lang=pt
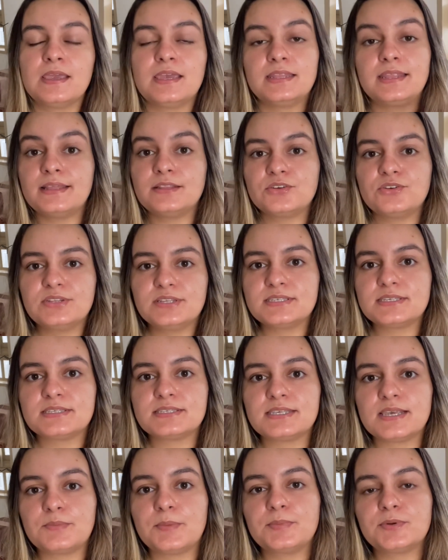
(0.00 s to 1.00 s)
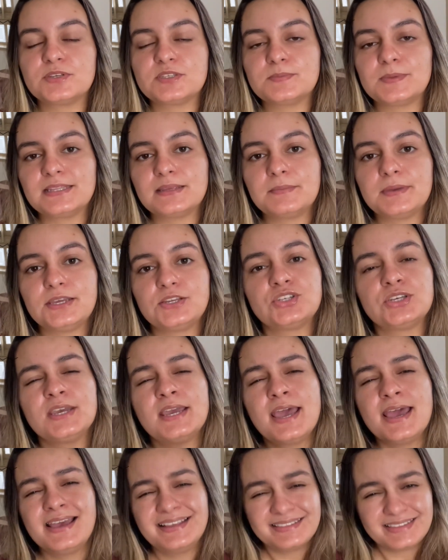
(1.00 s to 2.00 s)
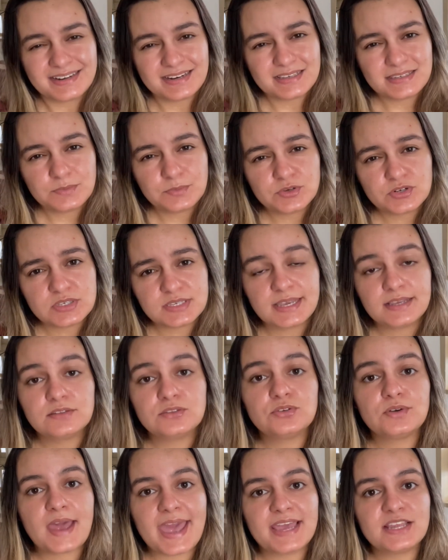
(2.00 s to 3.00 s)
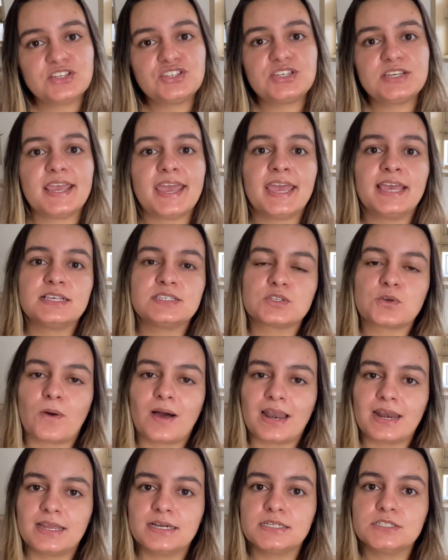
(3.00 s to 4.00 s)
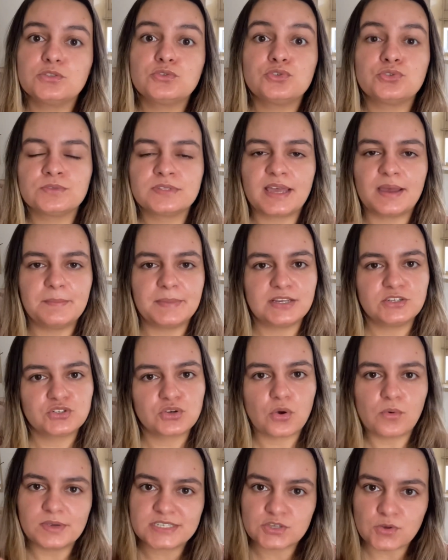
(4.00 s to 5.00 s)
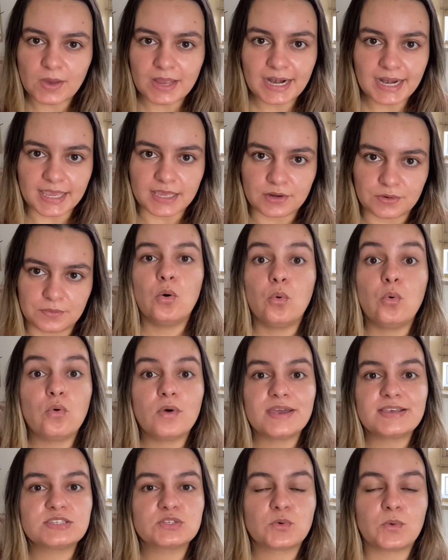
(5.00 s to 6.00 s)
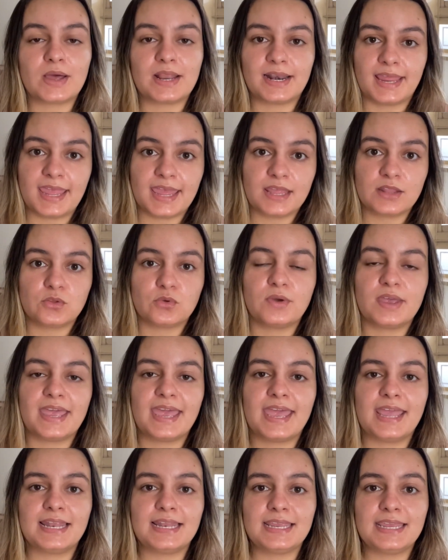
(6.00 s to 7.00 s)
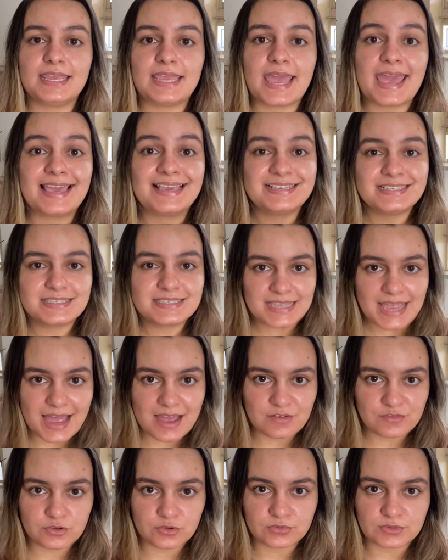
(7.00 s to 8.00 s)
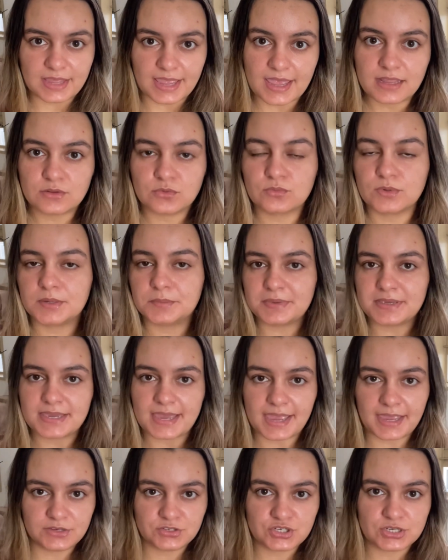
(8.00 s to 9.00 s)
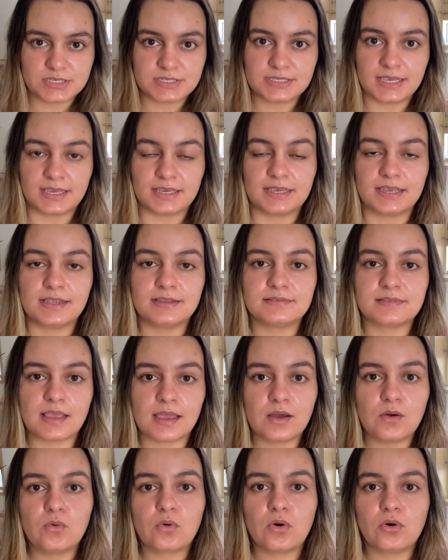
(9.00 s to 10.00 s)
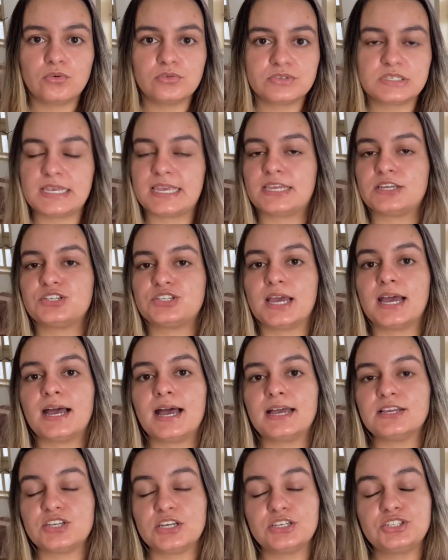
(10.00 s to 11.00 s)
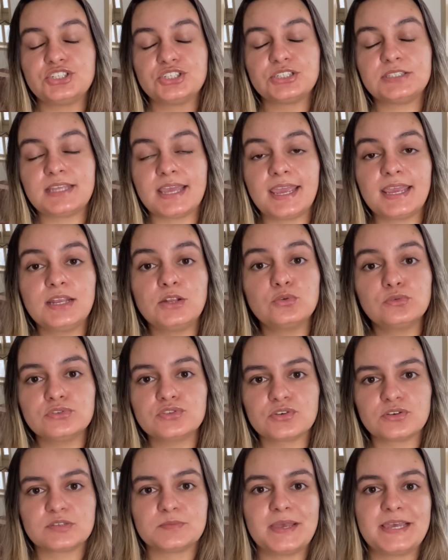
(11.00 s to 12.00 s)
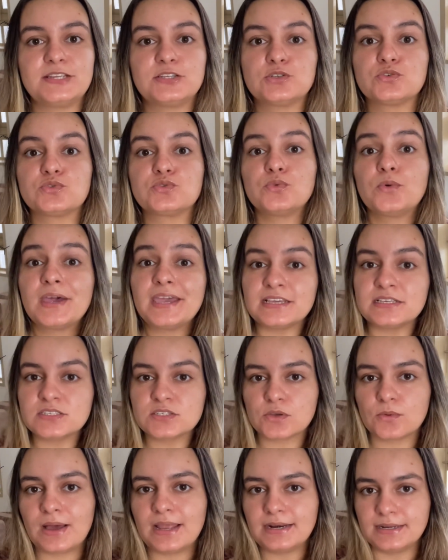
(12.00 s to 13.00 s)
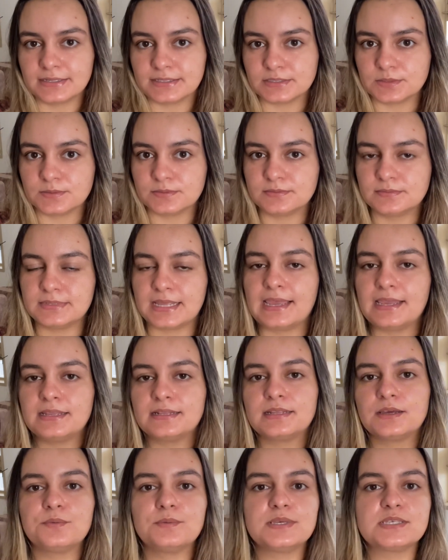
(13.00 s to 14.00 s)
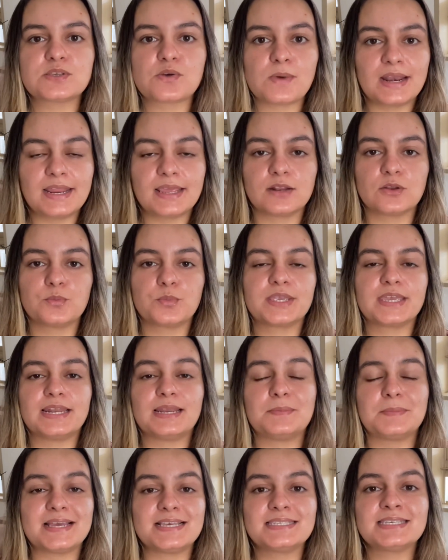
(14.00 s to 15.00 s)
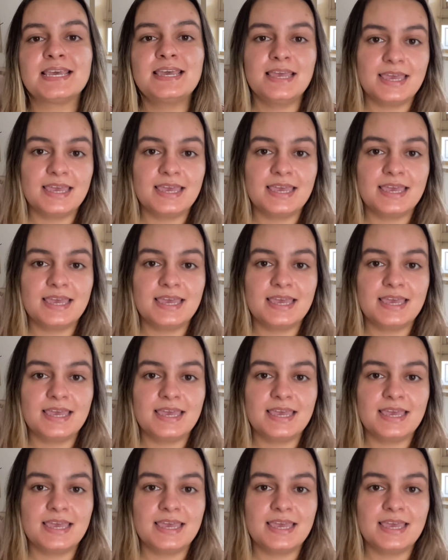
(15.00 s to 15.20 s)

e dentro desse sebo, aproximadamente 13% é de esqualano juntamente com esqualeno. O esqualeno, ele é instável, né, no ambiente assim. Então, ou seja, a gente tem nos cosméticos o esqualano, né, e não o esqualeno, porque ele é mais